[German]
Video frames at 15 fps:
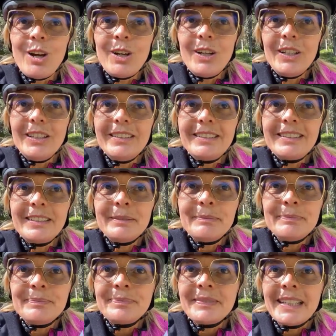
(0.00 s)
Und
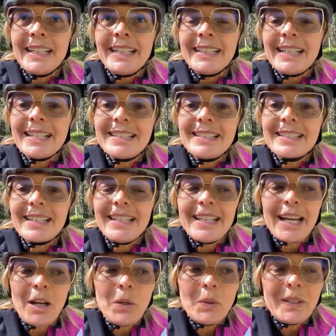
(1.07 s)
das ist
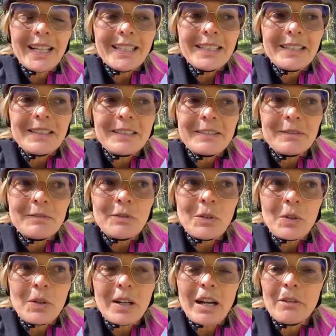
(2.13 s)
genau das,
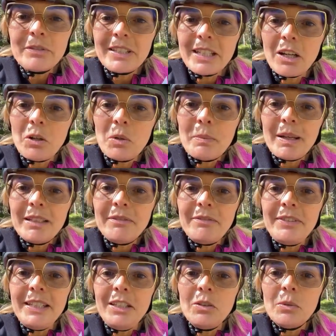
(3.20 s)
worauf sich auch
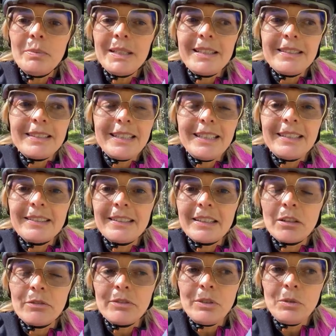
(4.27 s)
mein Video bezieht, das
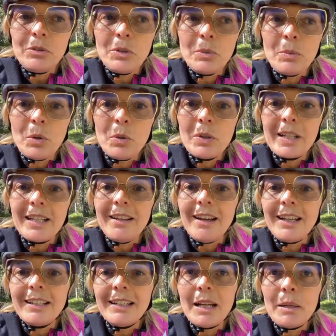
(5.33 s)
ich auf YouTube
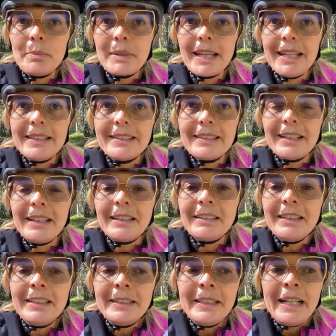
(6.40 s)
hochgeladen habe
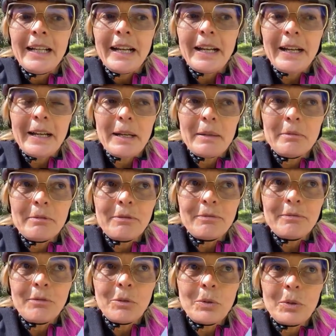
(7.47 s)
gestern, ähm,
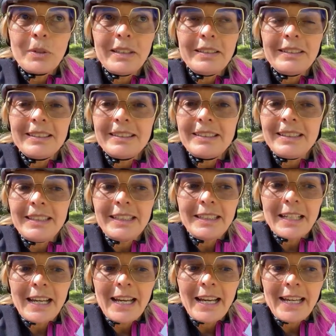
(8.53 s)
wo
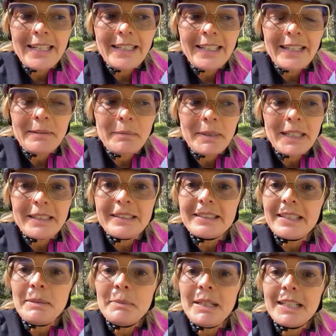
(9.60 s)
die eine mir
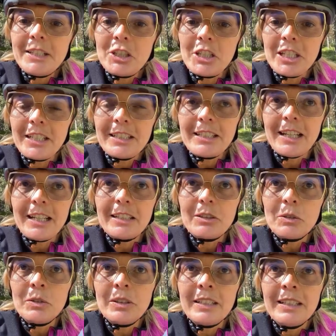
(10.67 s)
dieses E-Mail geschickt
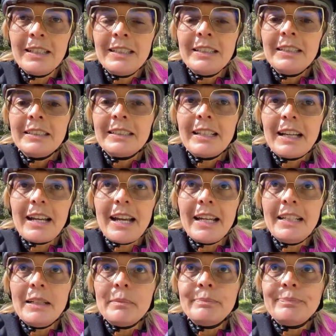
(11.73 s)
hat und nach
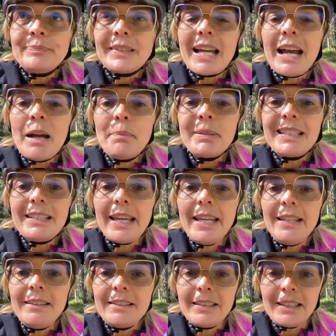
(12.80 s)
einem
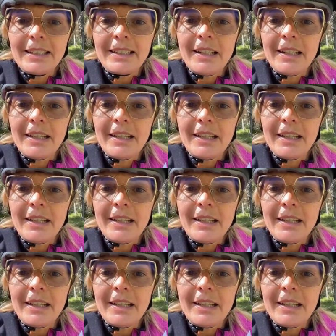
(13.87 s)
Update,